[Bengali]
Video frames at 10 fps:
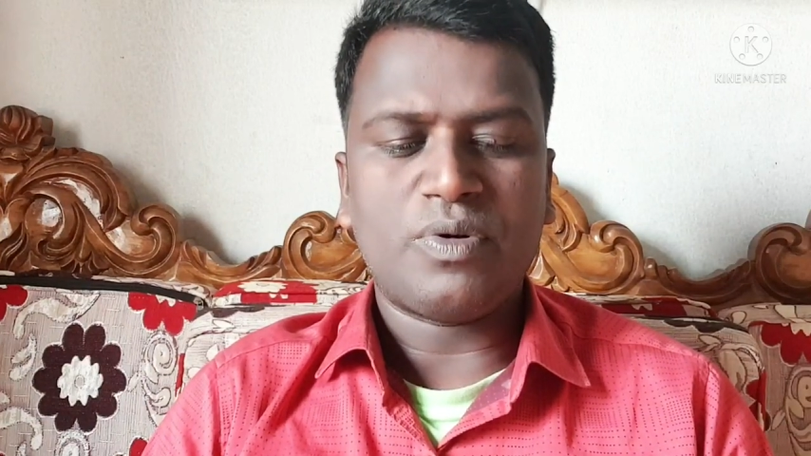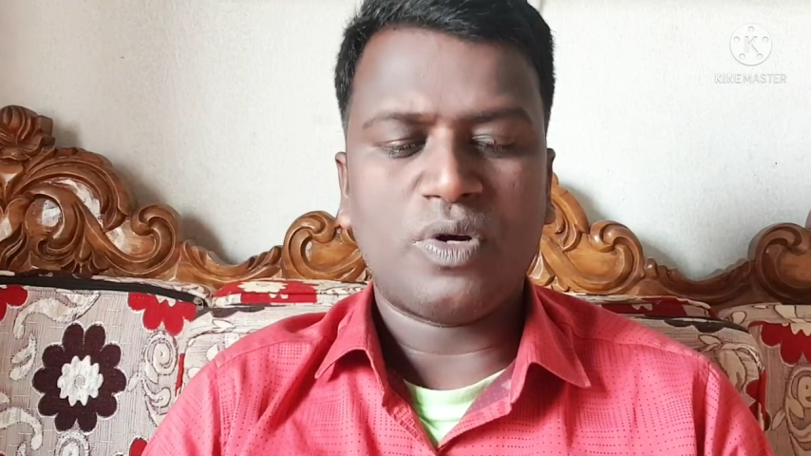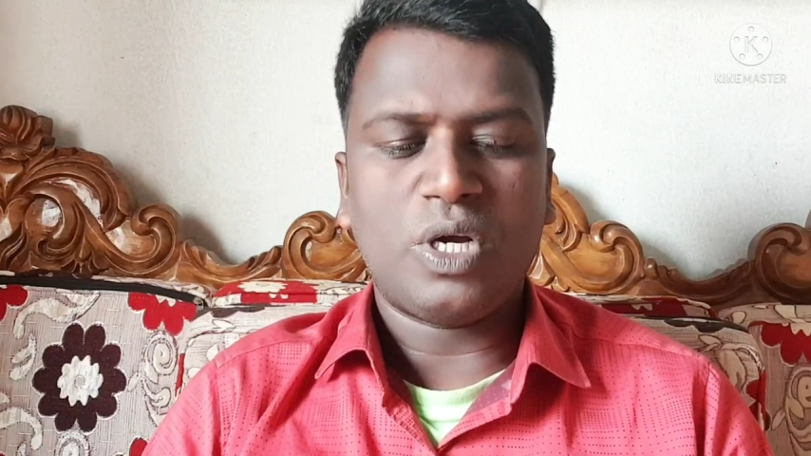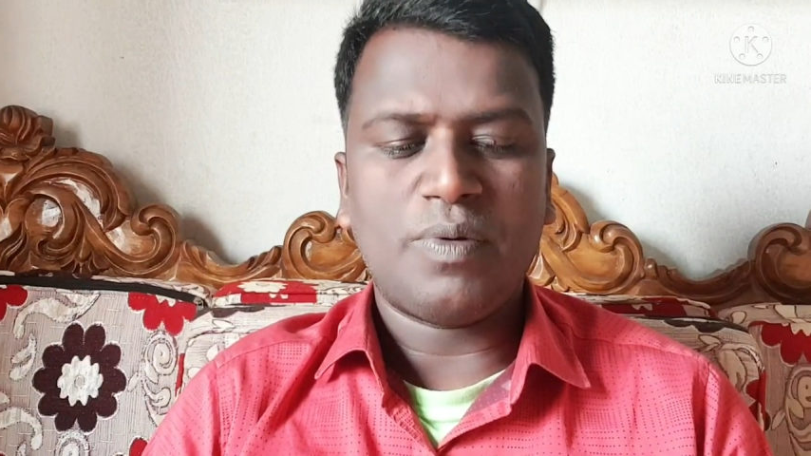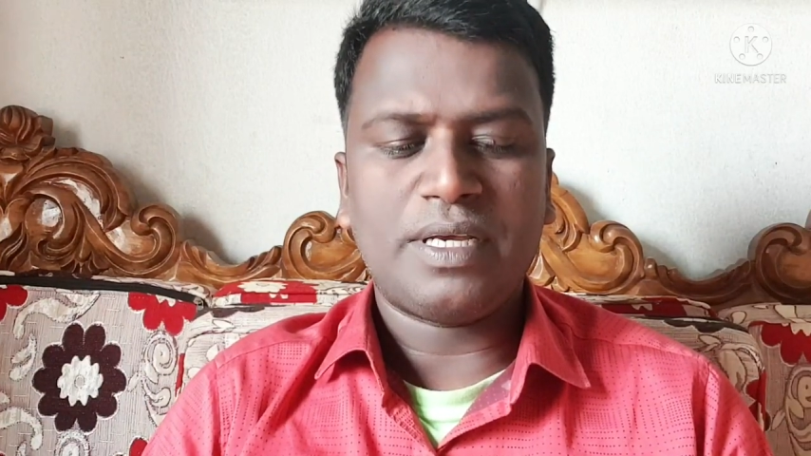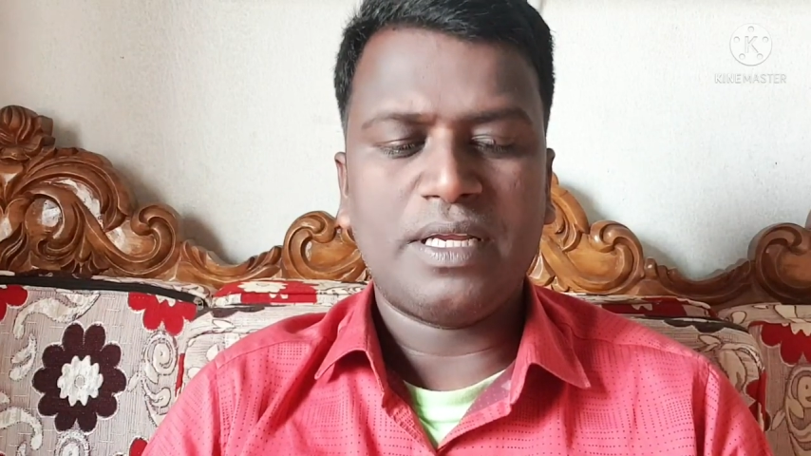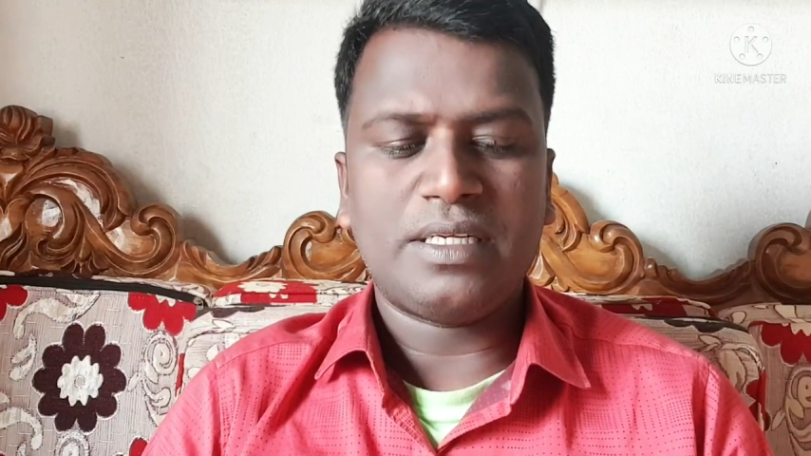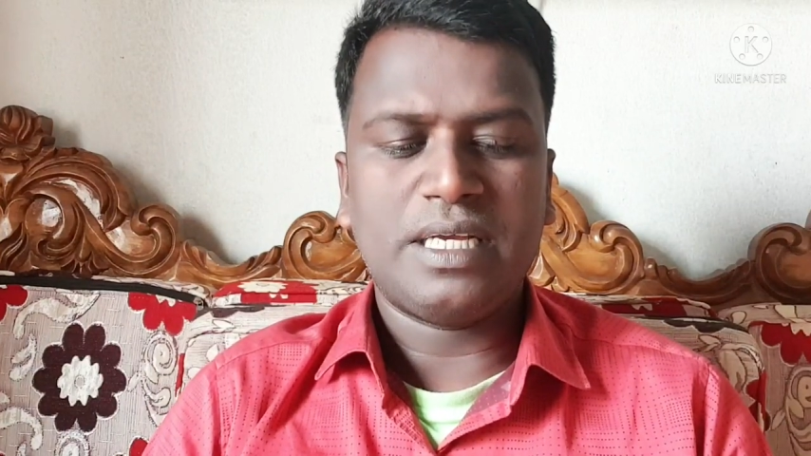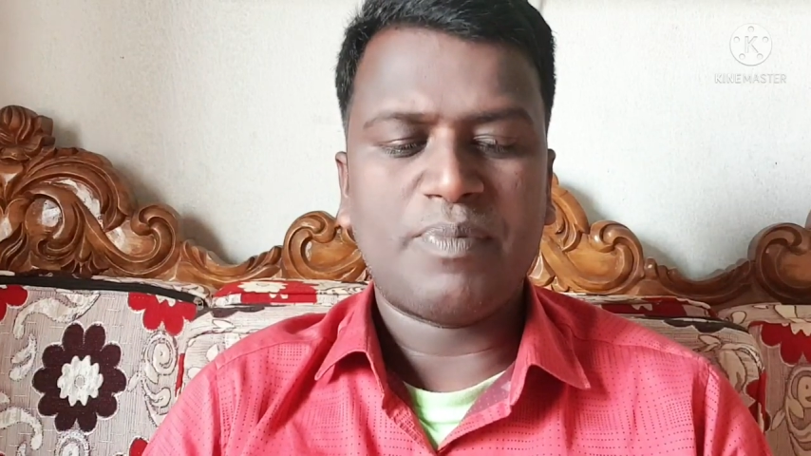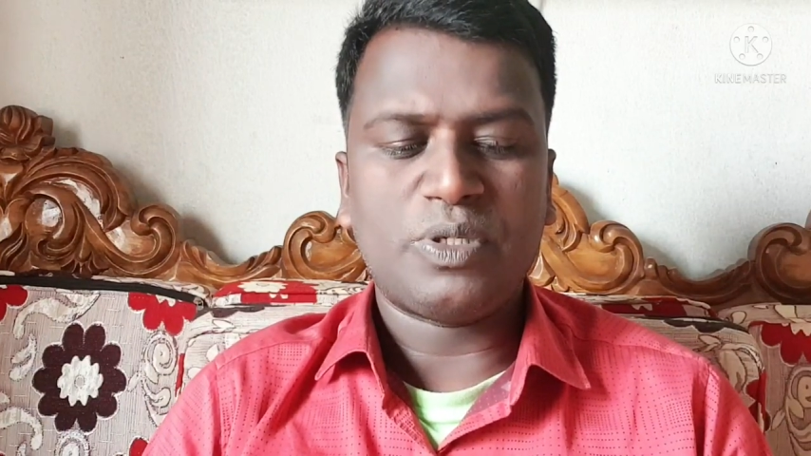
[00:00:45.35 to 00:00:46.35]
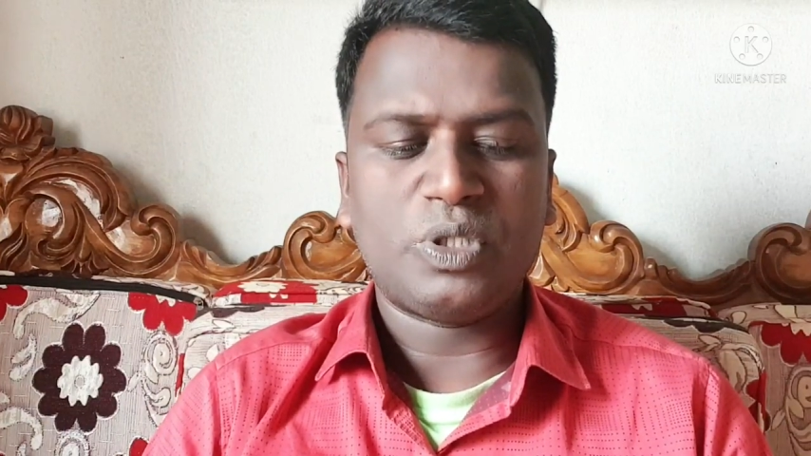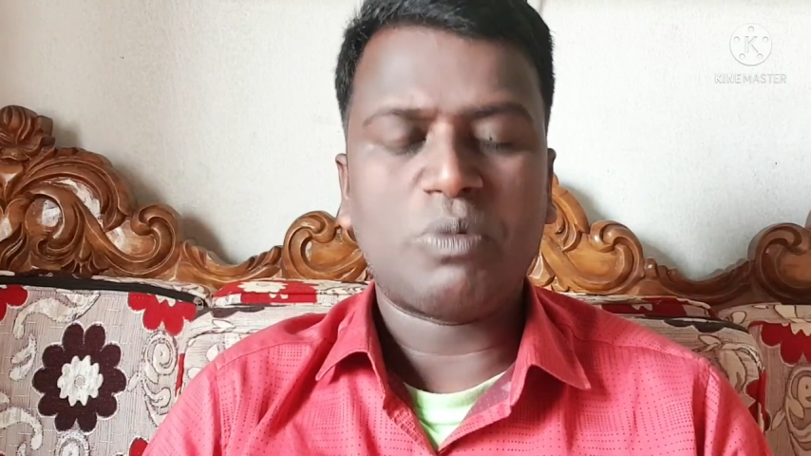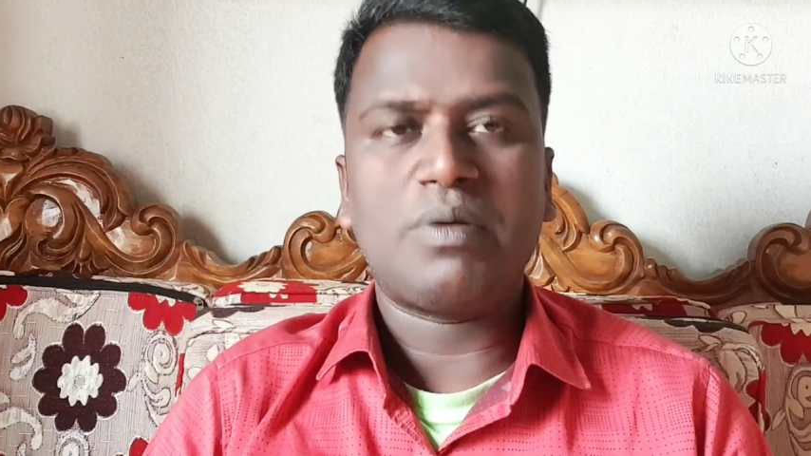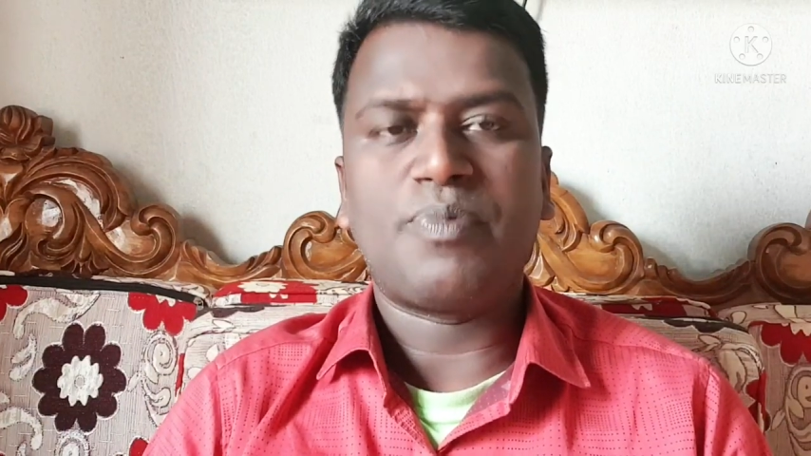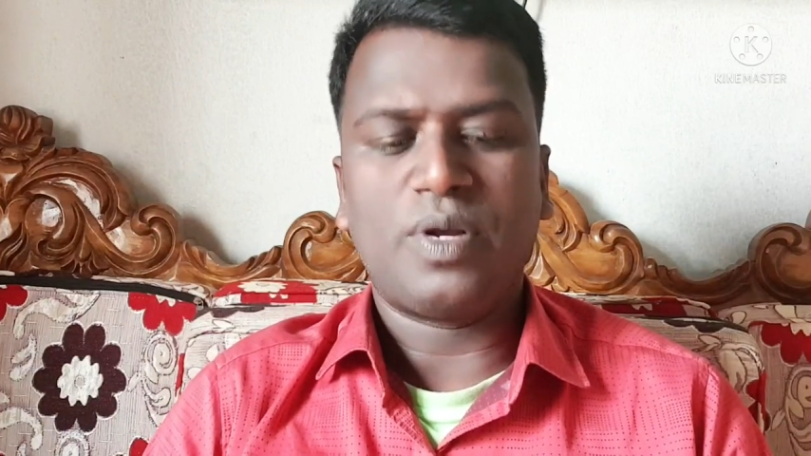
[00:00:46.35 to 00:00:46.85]
করা হবে কিনা সেই
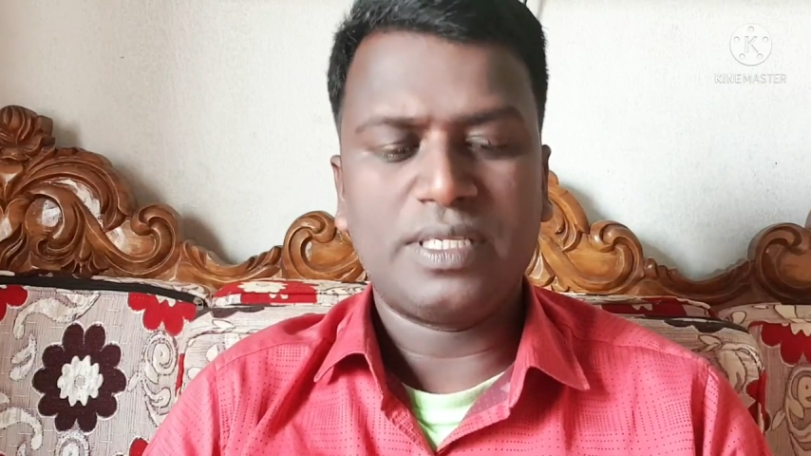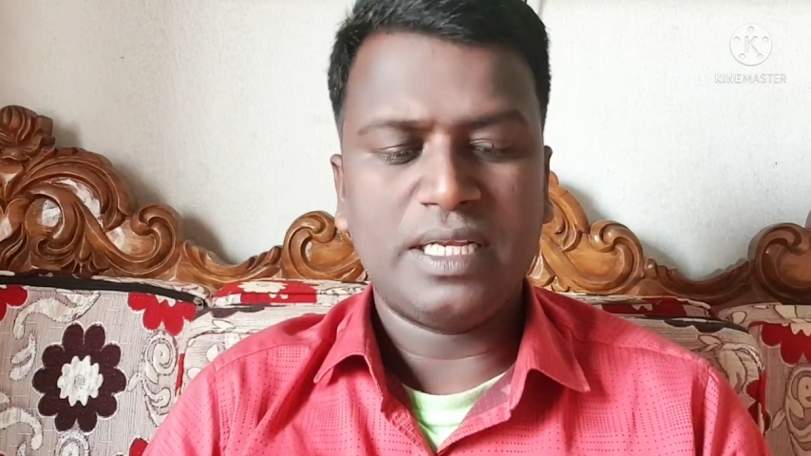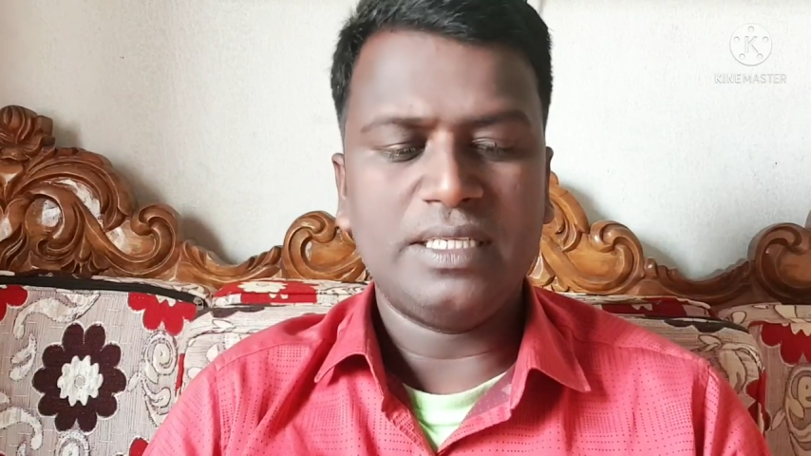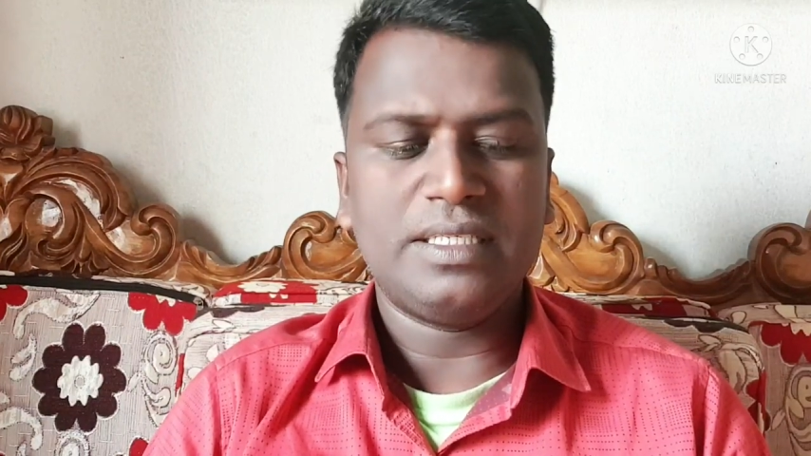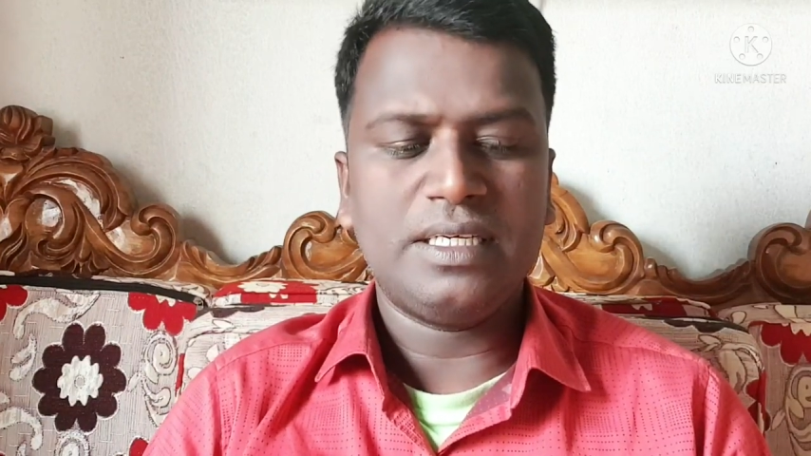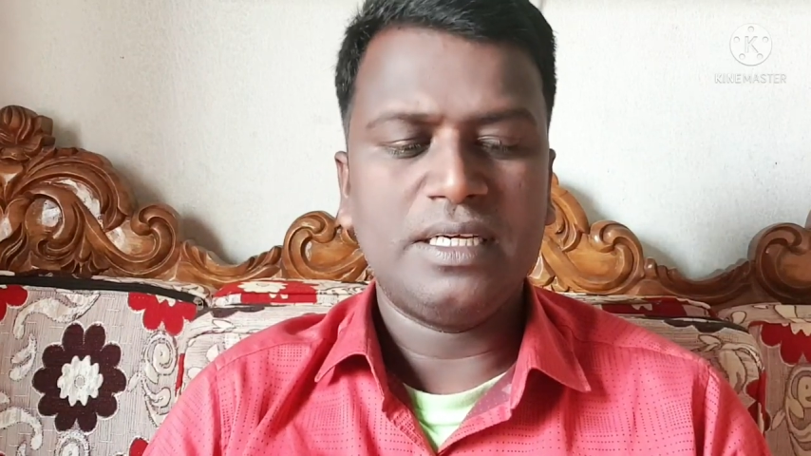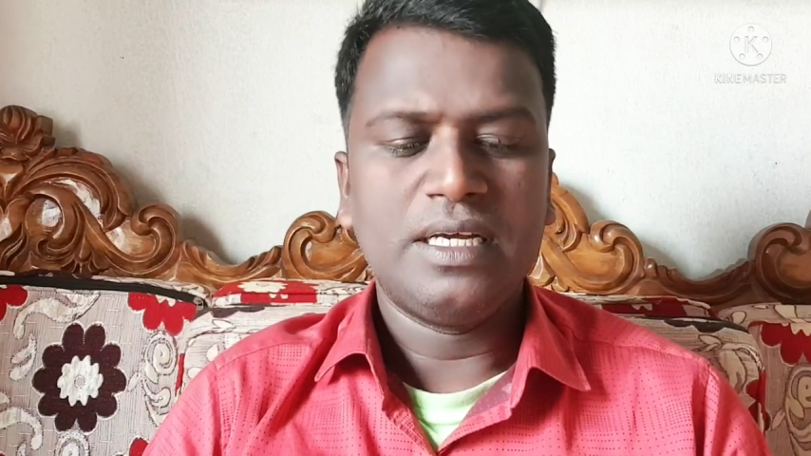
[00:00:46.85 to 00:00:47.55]
প্রস্তাবে বলেছিলেন যে